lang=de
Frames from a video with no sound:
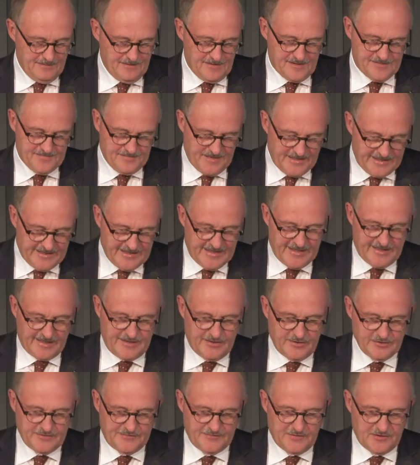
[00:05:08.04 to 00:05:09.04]
Die zweite
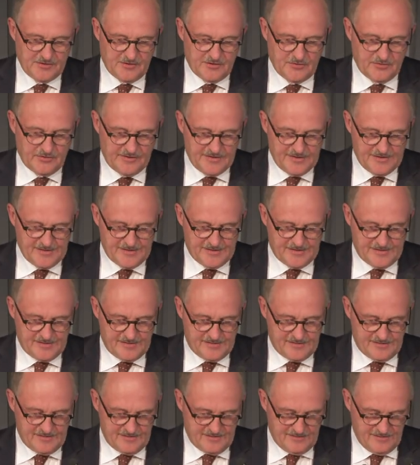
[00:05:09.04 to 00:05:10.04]
Herausforderung
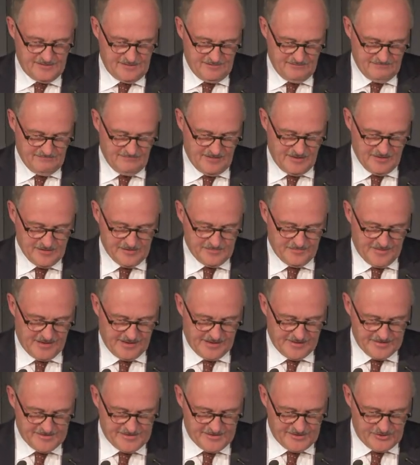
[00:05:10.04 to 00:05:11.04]
ist aus
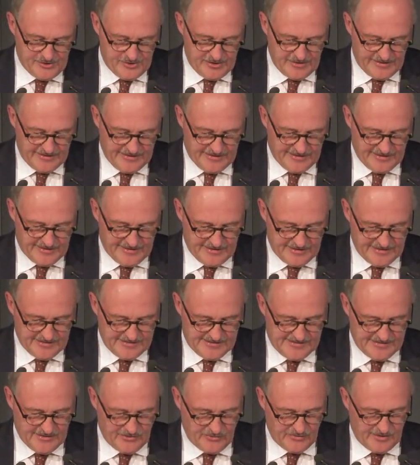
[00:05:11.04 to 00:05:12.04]
meiner Sicht, die
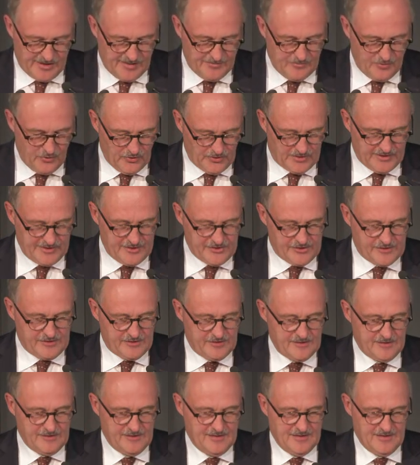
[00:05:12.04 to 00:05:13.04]
Digitalisierung
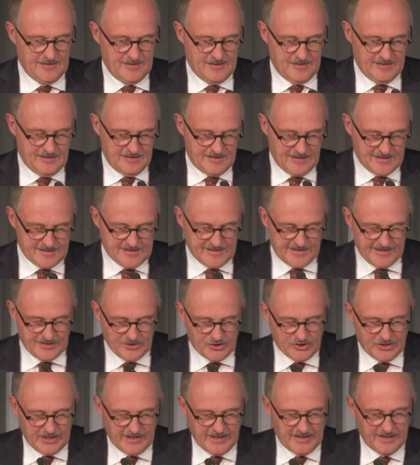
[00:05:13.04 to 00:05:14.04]
ermöglicht das
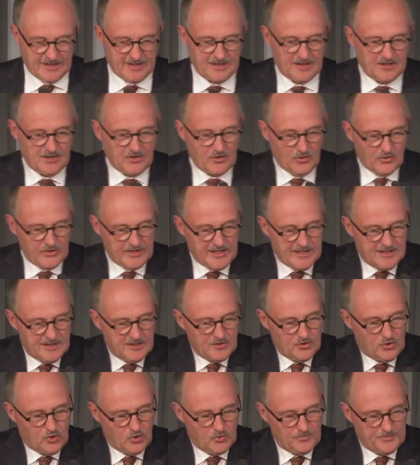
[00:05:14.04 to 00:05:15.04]
Entstehen
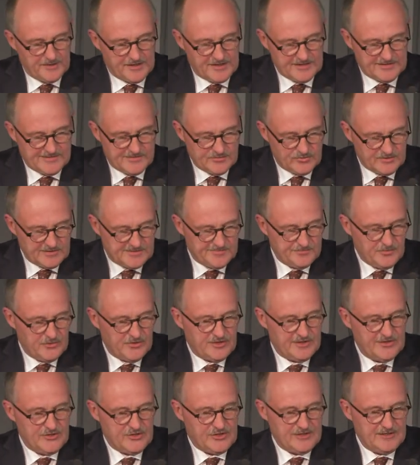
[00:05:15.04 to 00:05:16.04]
neuer
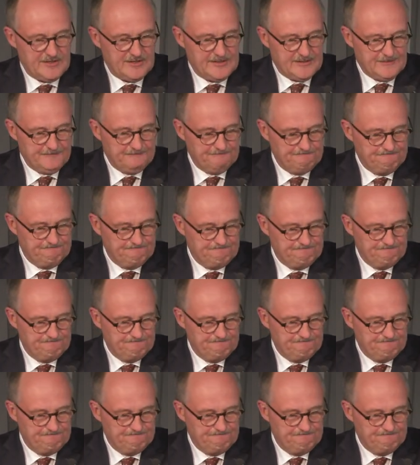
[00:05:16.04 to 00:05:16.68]
Kooperationsmöglichkeiten.